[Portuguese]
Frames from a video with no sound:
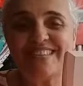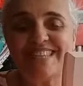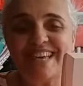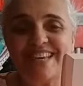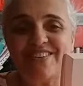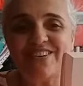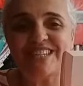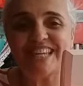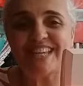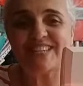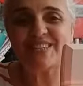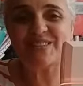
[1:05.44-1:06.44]
Senhor
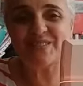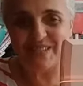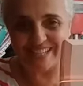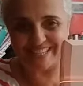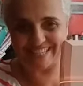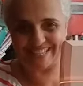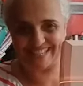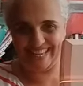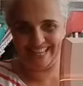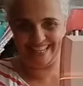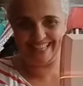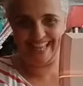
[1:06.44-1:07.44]
Jesus,
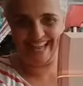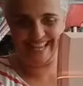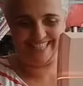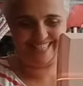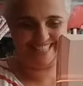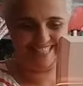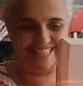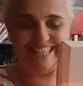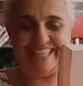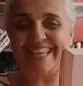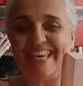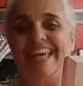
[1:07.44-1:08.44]
queridas e
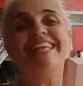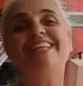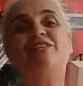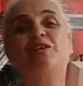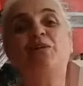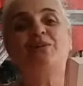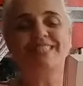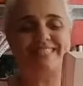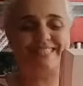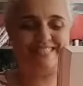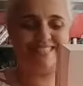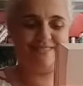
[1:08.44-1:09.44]

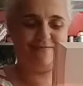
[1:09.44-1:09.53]
queridos.